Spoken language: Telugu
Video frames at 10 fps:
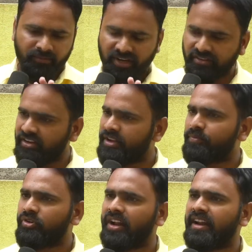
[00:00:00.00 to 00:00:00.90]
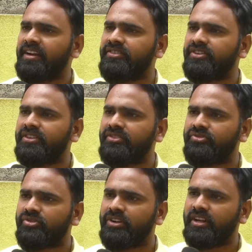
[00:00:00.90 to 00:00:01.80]
ప్రజలు ఎప్పుడూ అలాంటివి
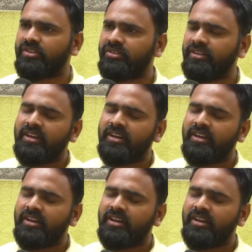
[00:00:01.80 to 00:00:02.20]
జీర్ణించుకోలేరు